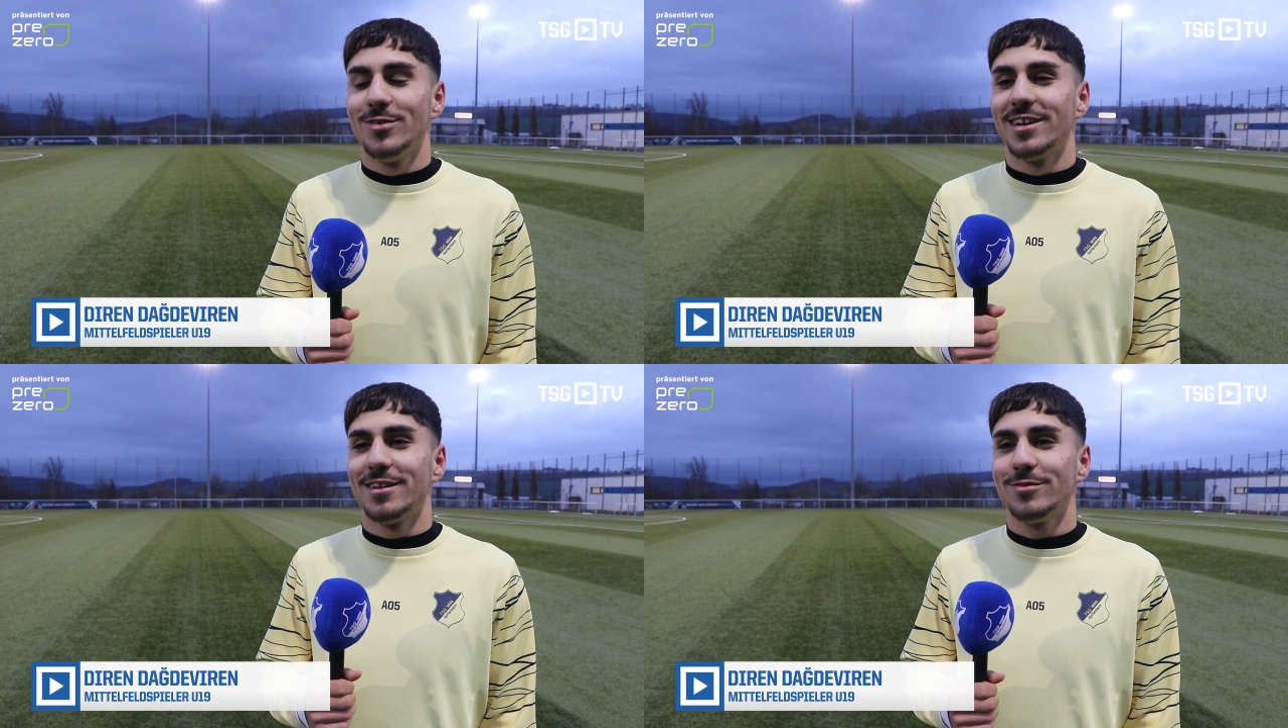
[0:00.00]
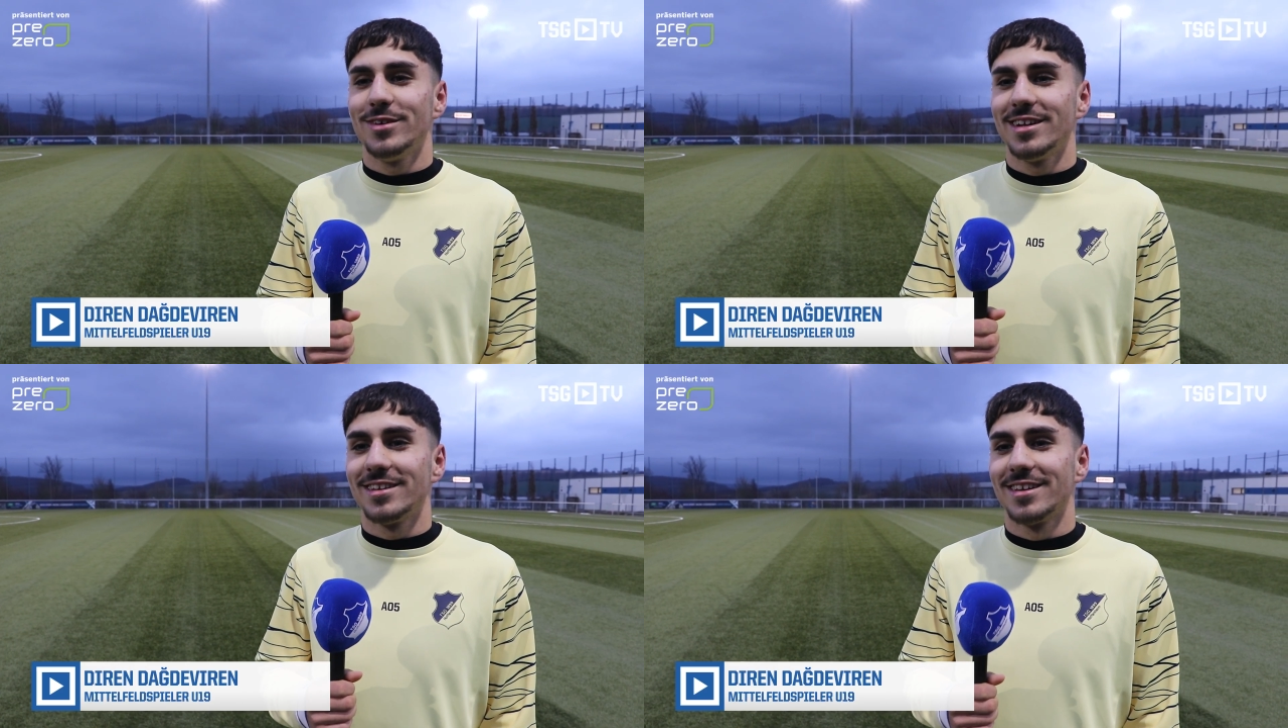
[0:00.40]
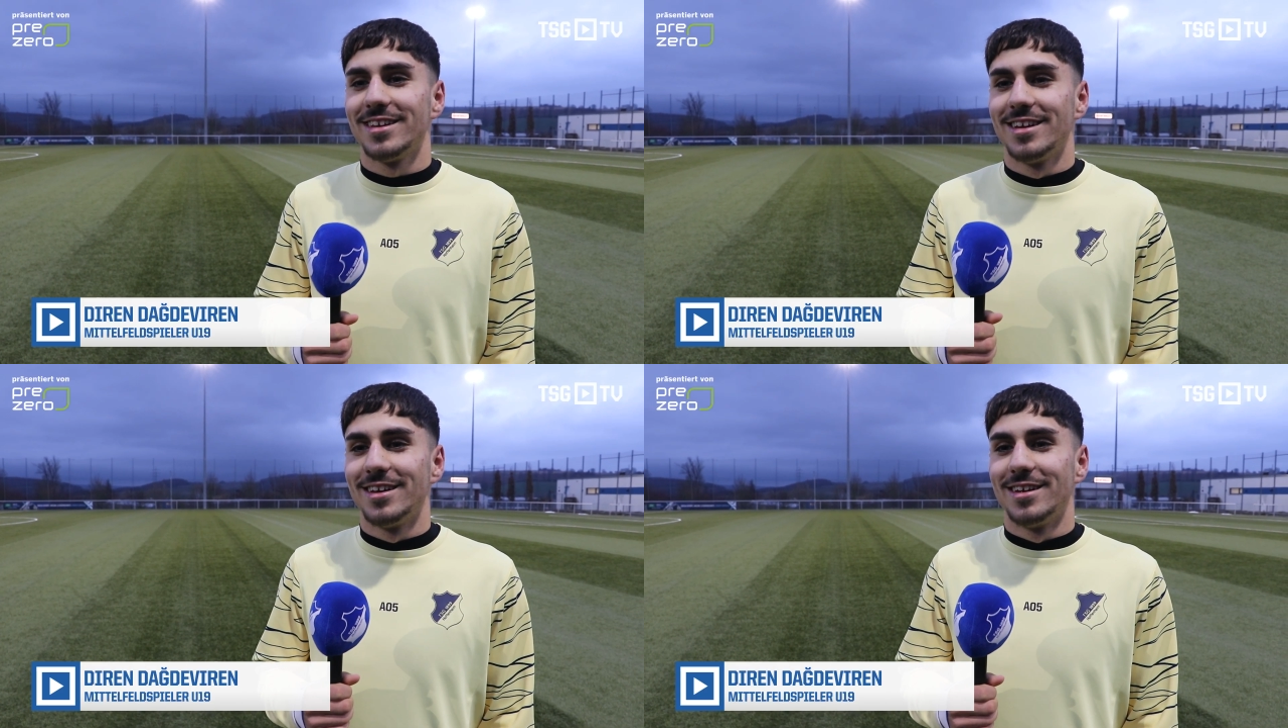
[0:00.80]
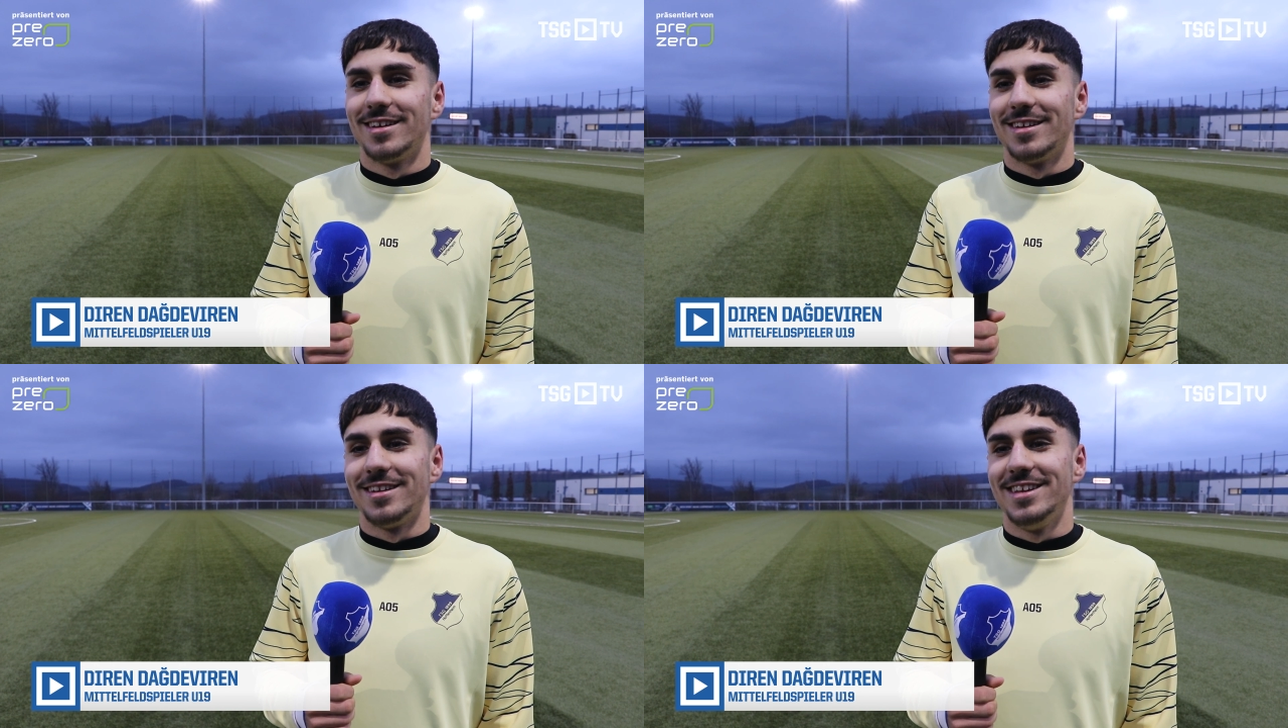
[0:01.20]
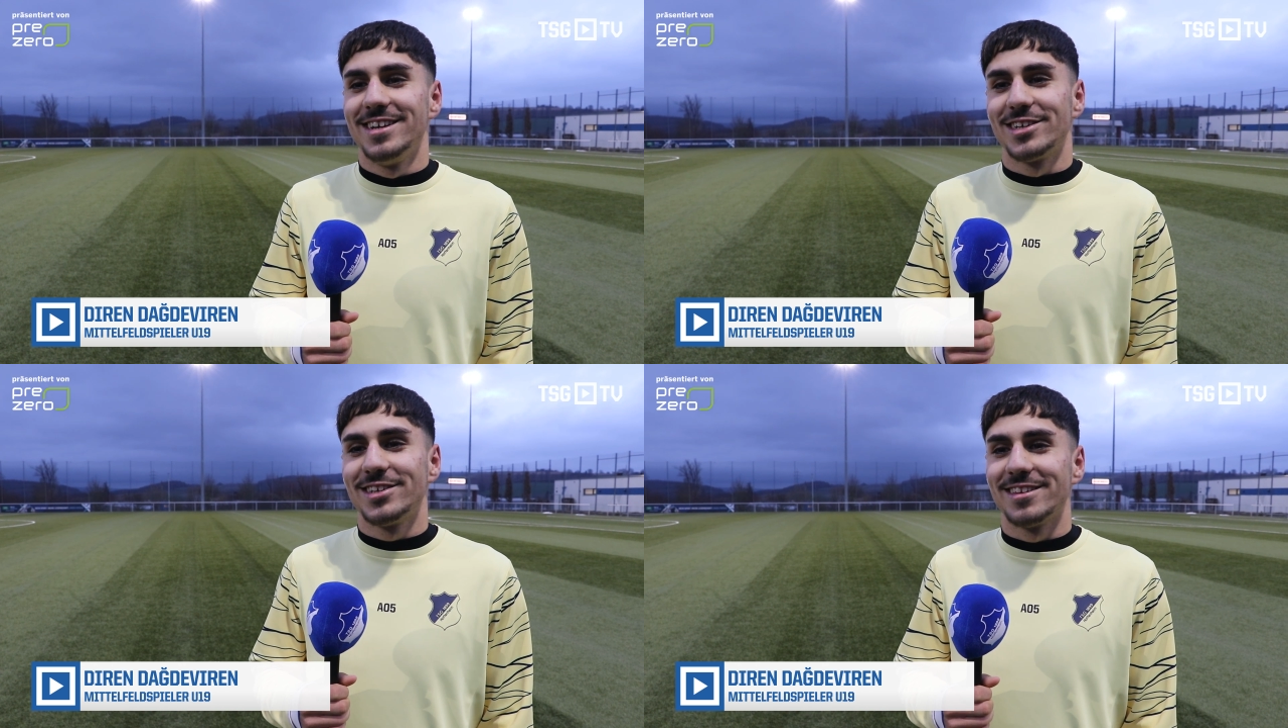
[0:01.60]
wieder anfängt.
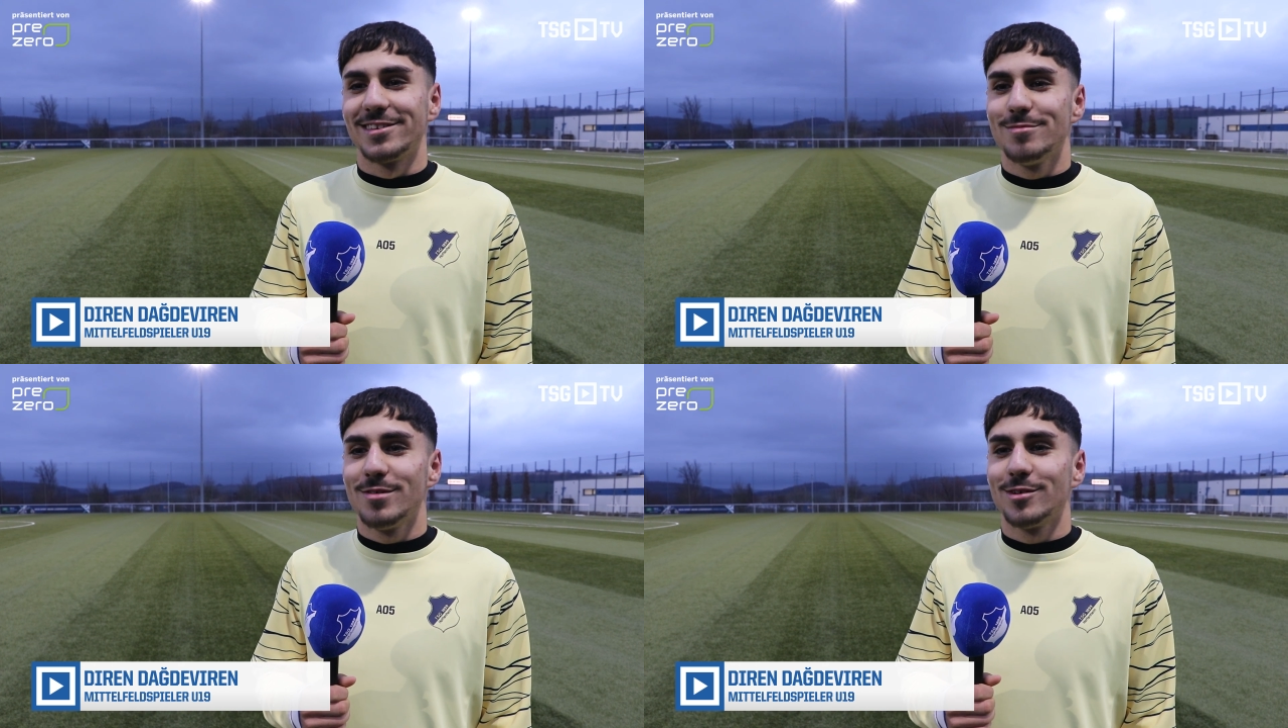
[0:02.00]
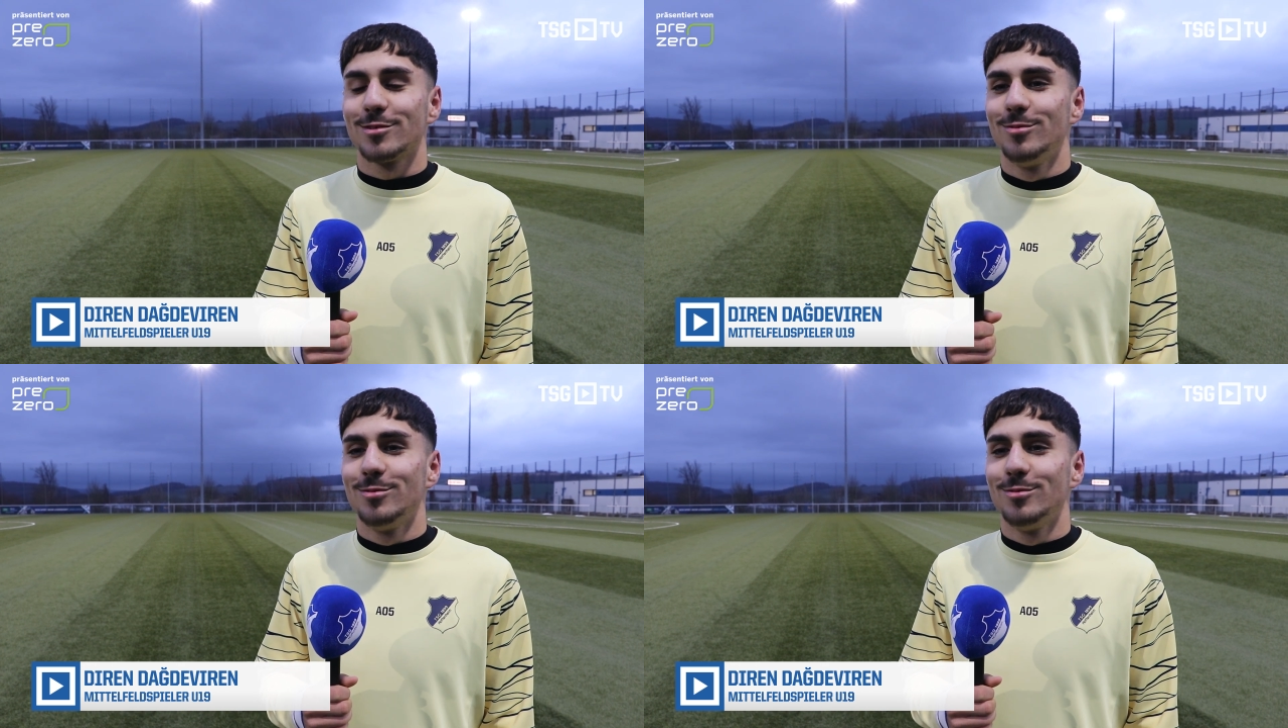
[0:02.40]
Ligastart ist immer was